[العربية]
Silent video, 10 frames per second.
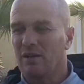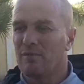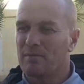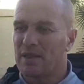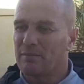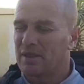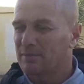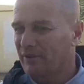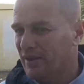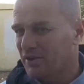ما
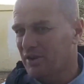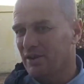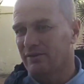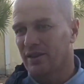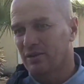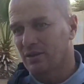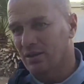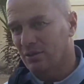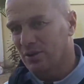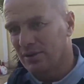نخفلكش على فريق
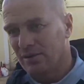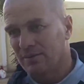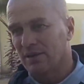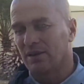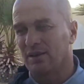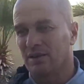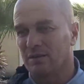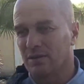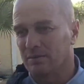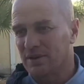الودات التلمسه
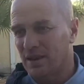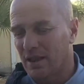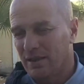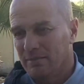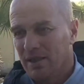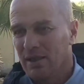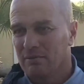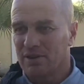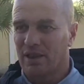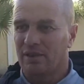آه، مستغاليم
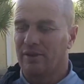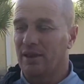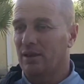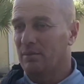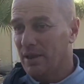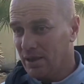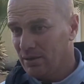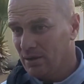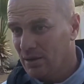مستغاليم فريق مليح